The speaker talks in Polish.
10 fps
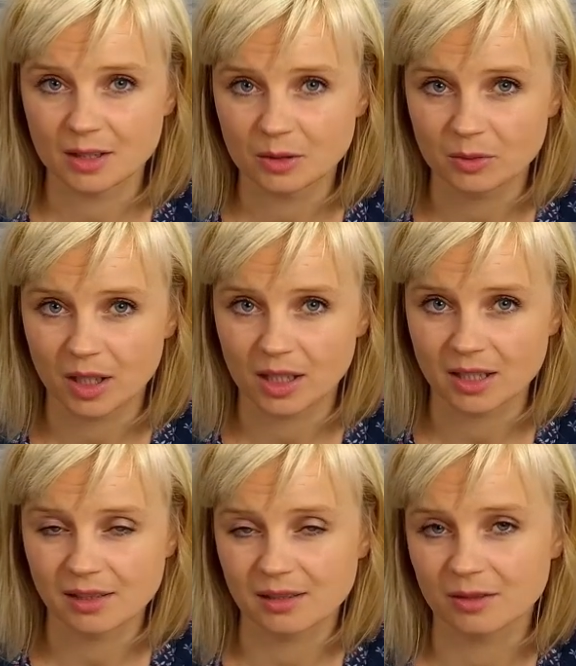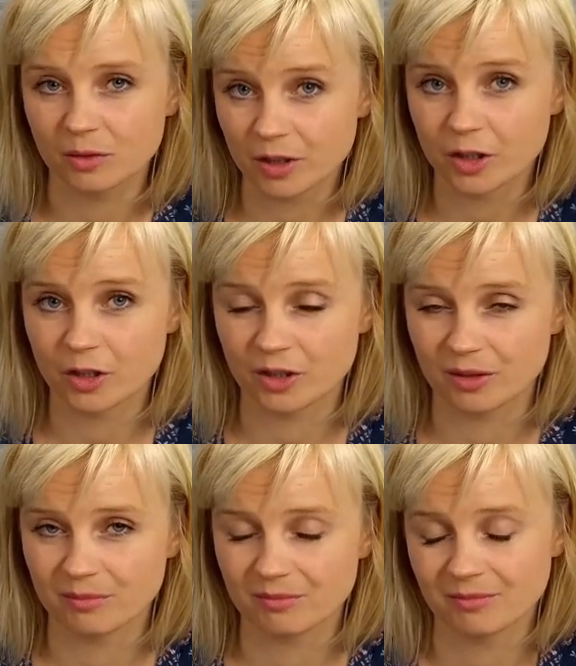która jest
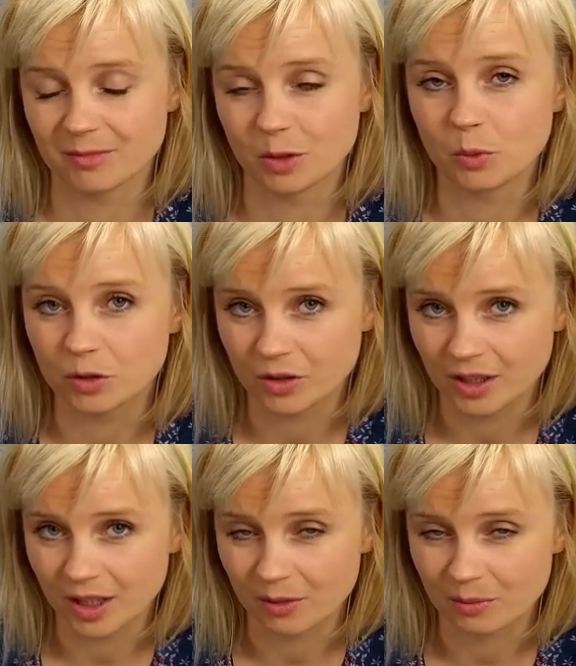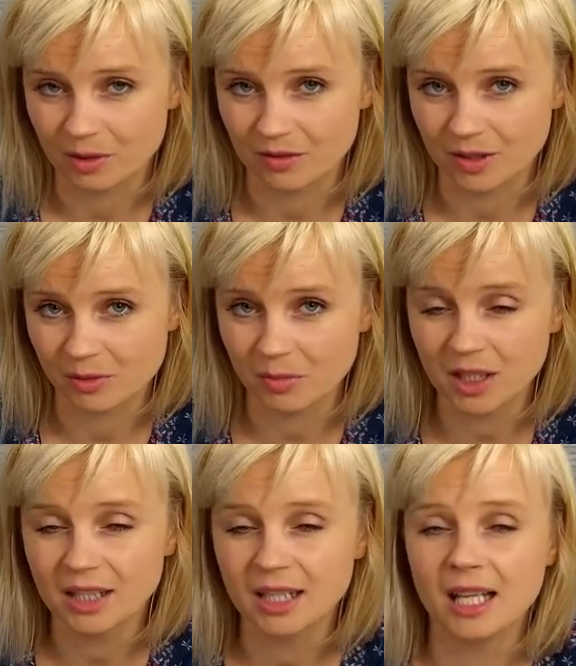towarzyszem kłótni, jaką
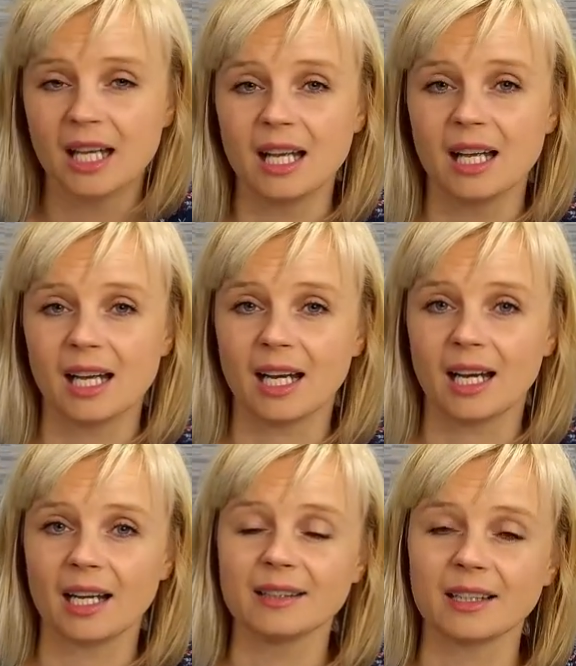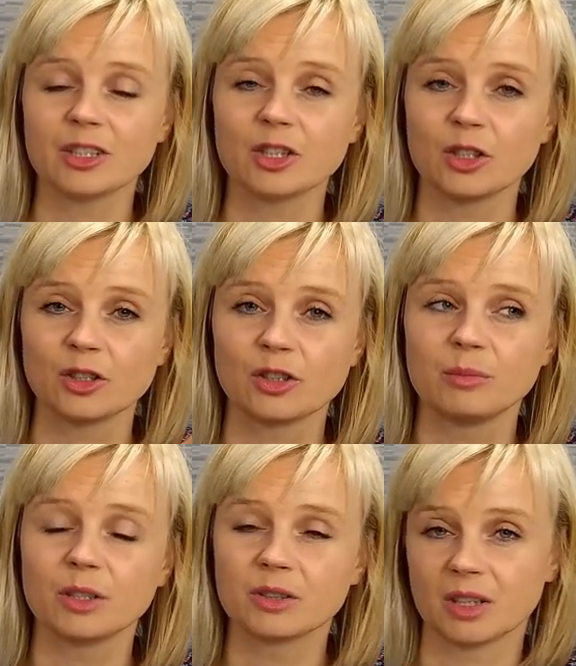prowadzimy, a także
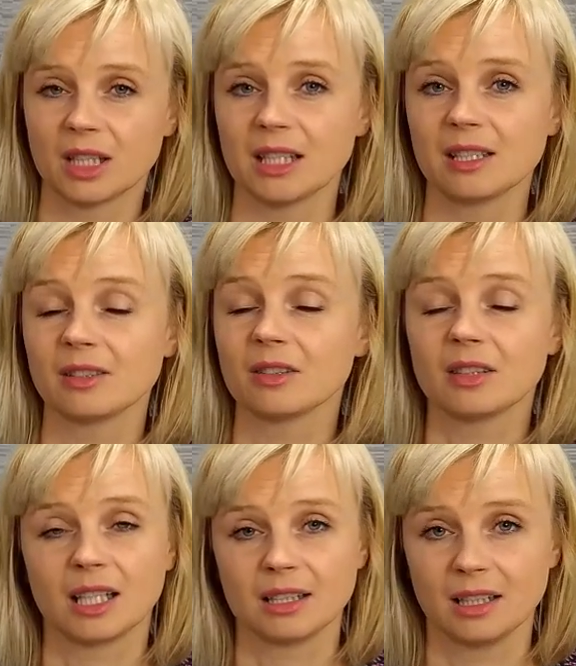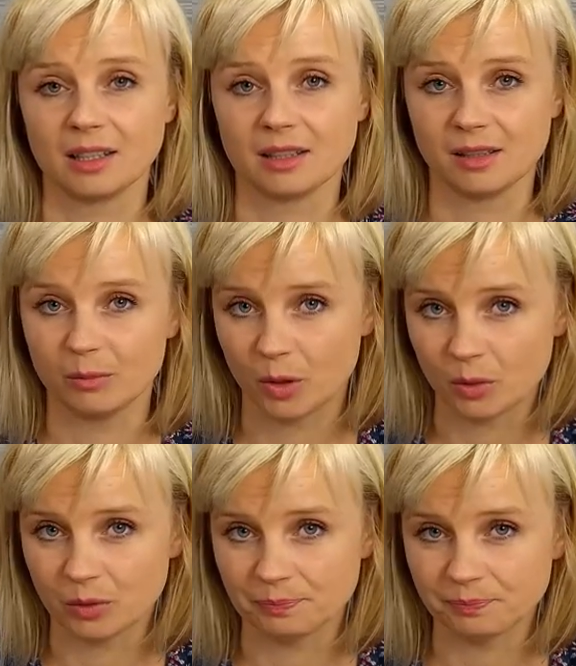osoby, która jest totalnie z
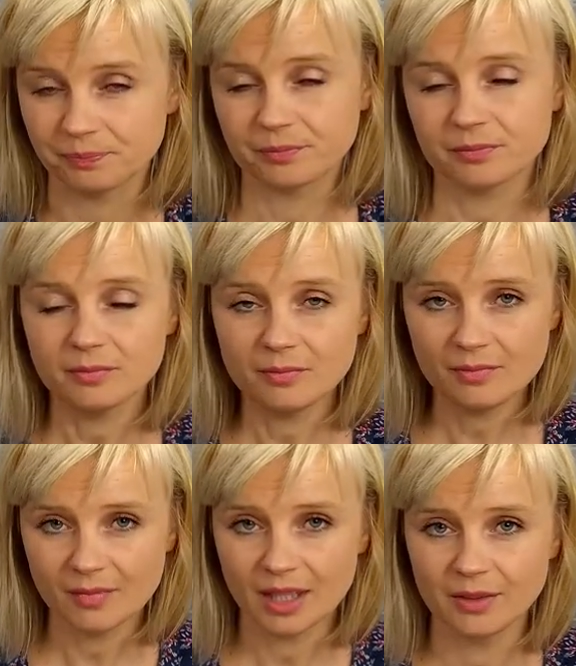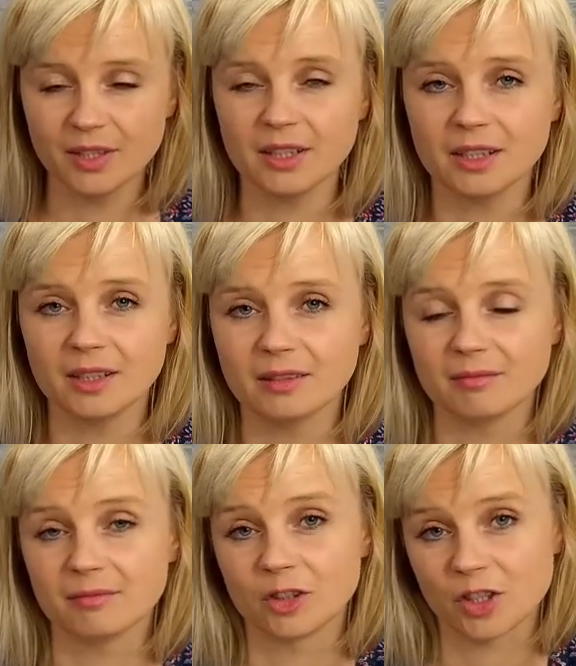boku. I wtedy
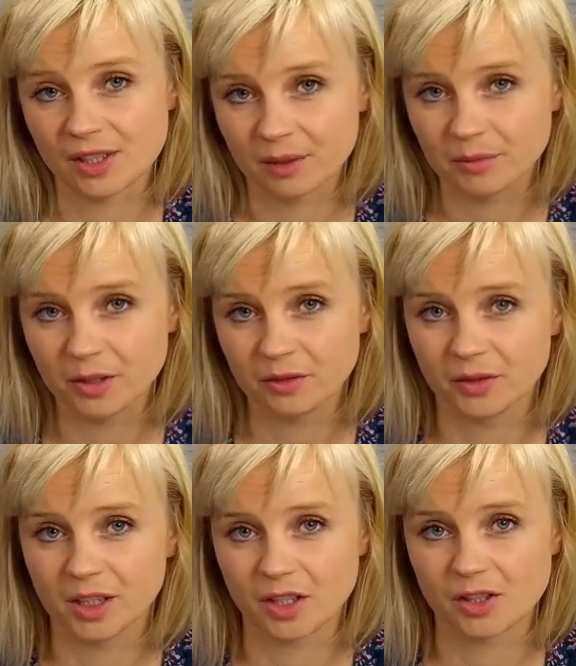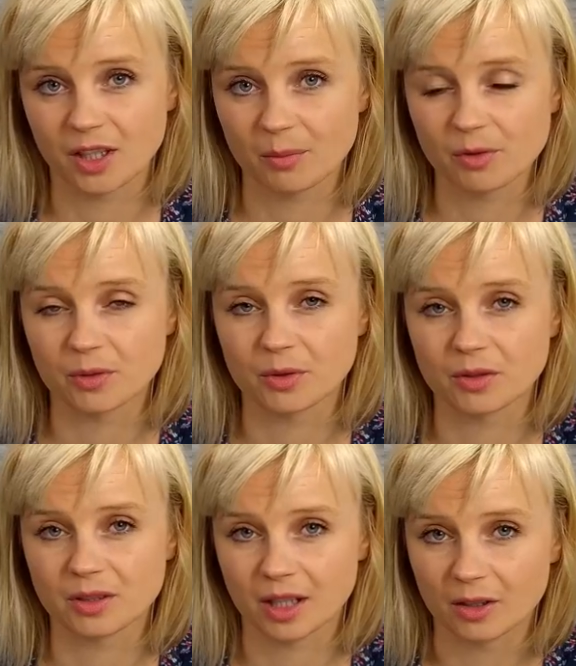czasami widać
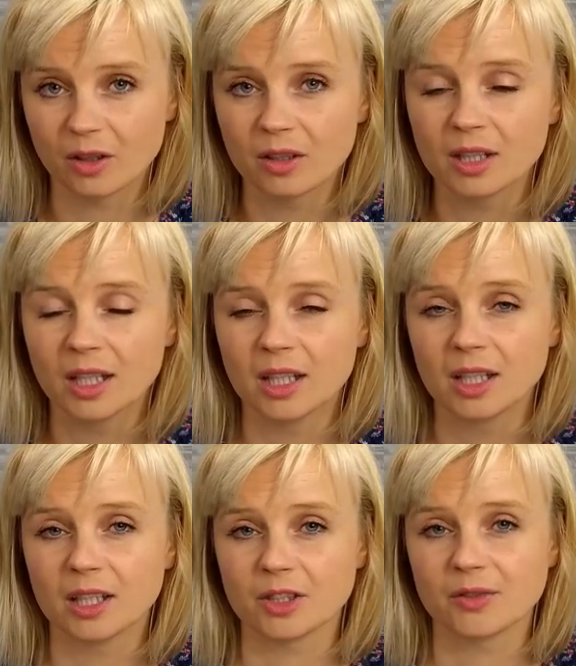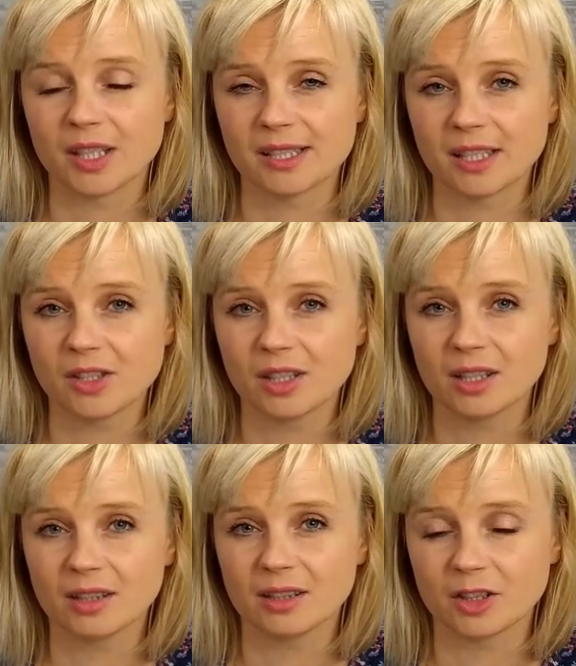absurd tego, że w
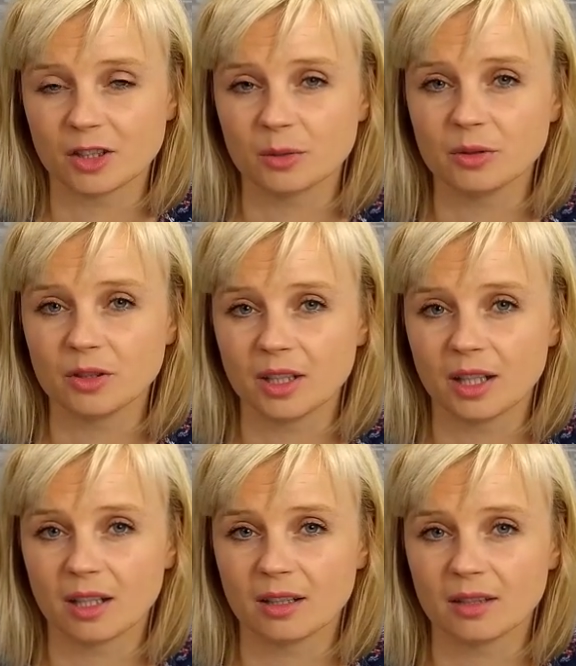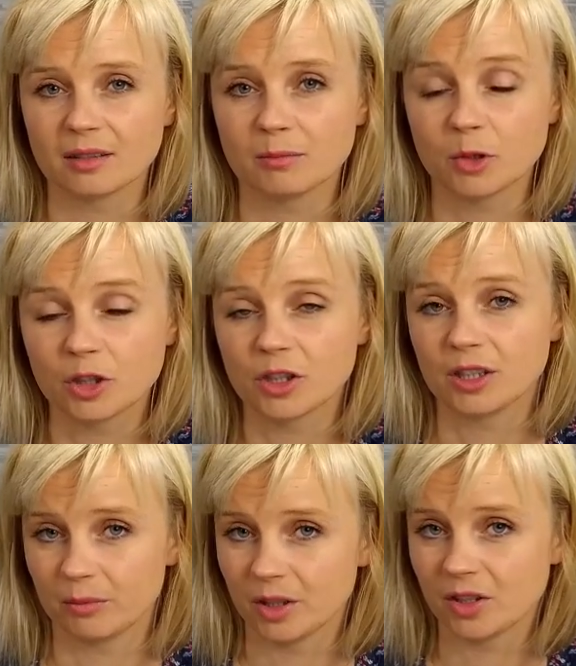zasadzie nasza kłótnia może
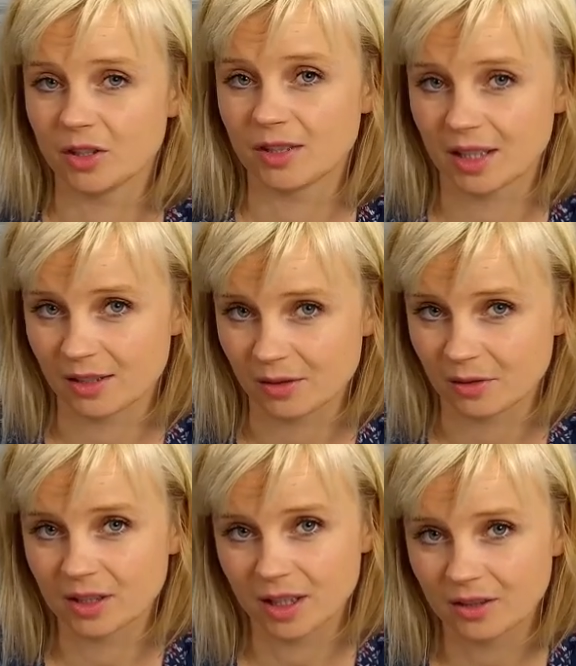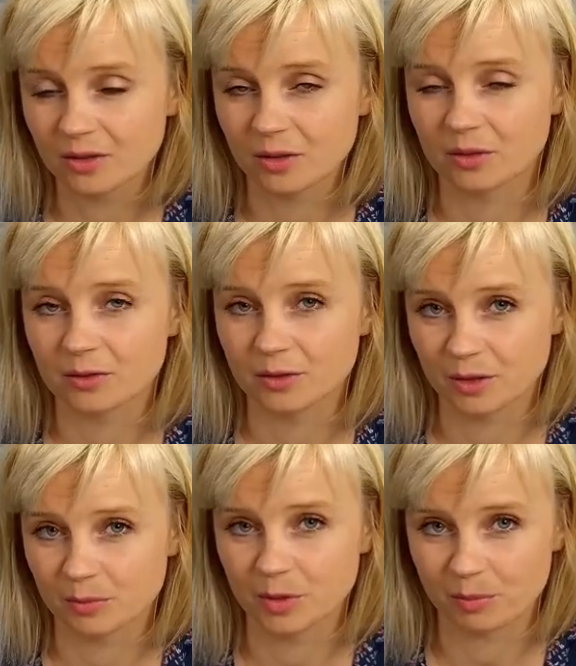nie mieć sensu, tak jak to w
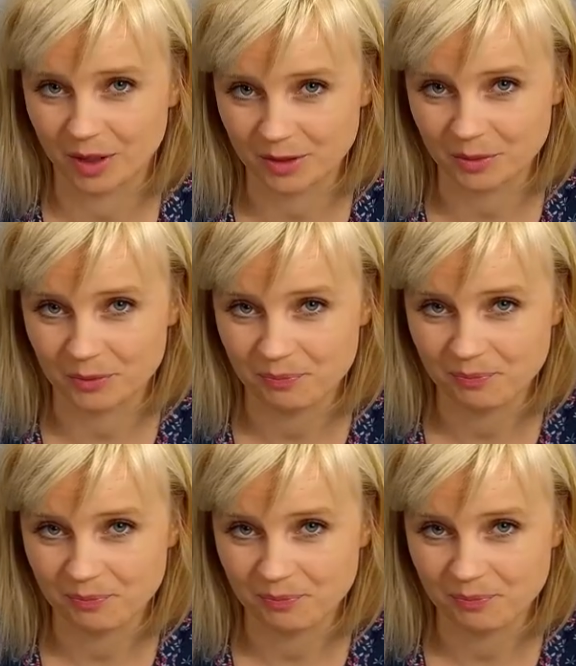tym przypadku.